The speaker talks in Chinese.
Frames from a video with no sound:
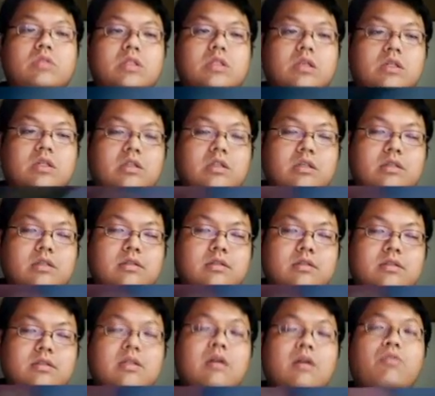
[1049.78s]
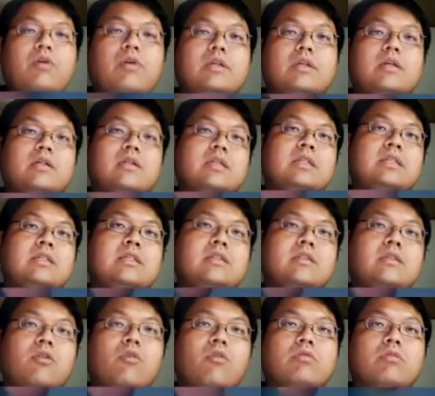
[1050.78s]
这个社会的益、
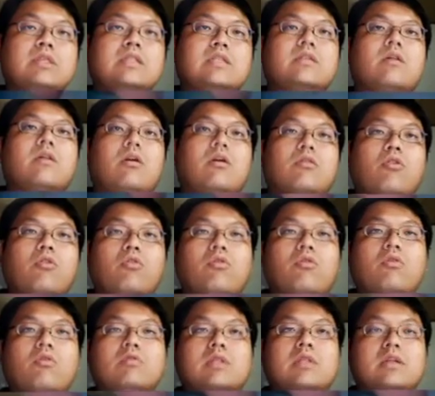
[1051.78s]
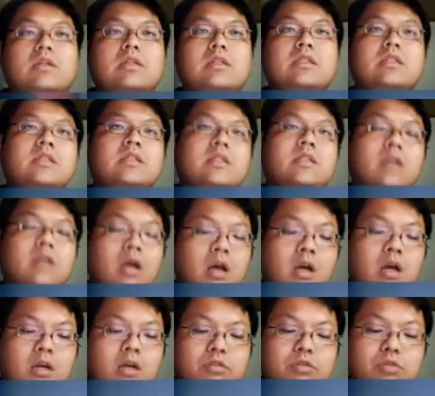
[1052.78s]
公益、哈、公共的利益，
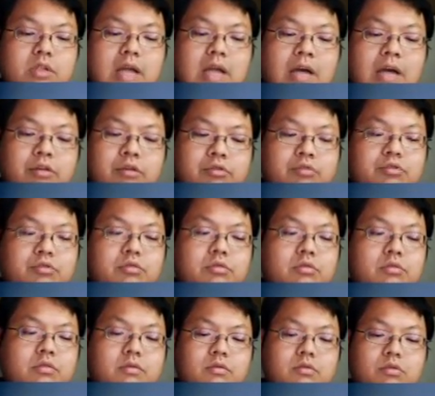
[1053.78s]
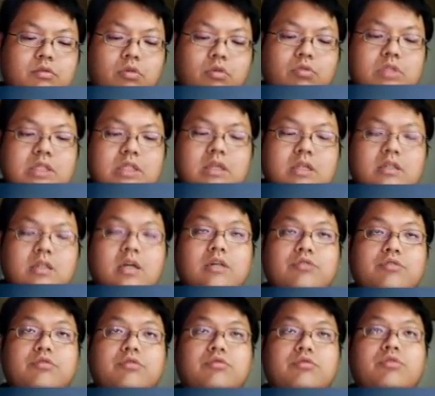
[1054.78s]
所以它允许有这个
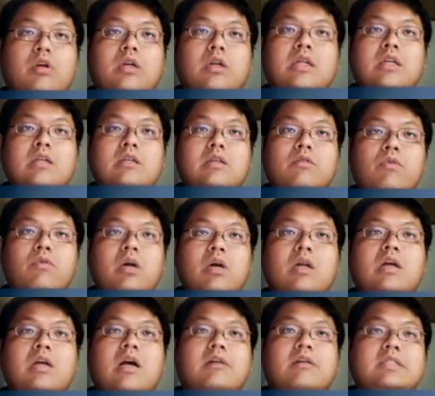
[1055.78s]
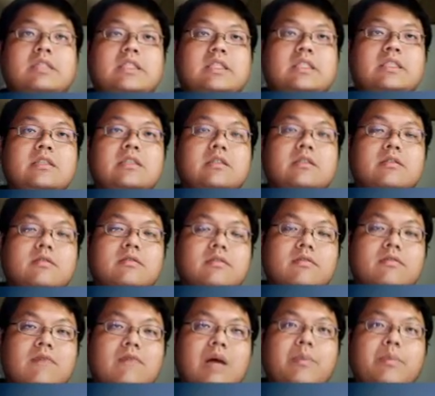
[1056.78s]
特许权利，为了要吸引
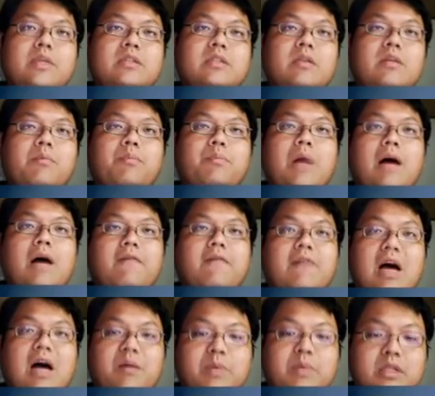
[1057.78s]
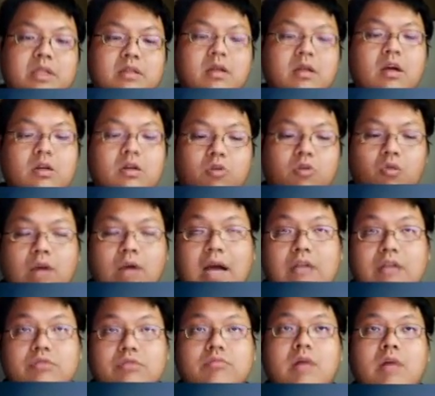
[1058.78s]
发明人把发明公
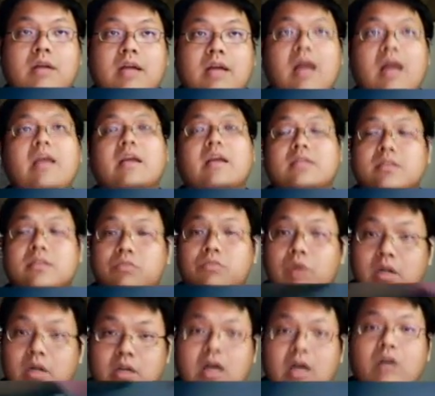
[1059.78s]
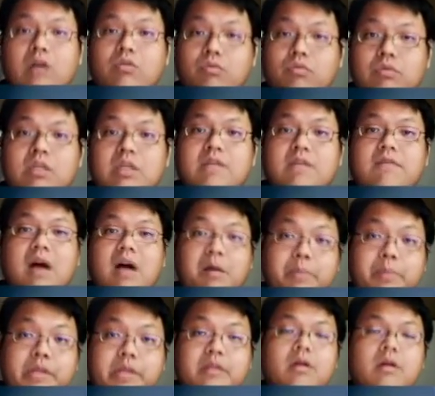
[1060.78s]
开出来，当然也是为了要鼓励发
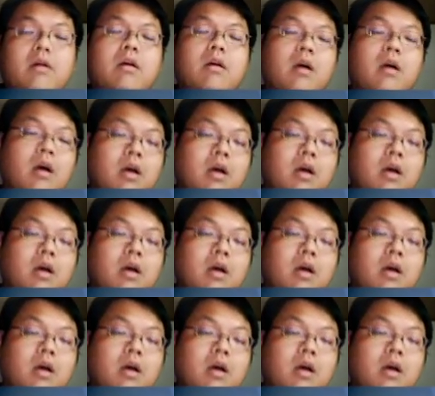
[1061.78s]
明，哈。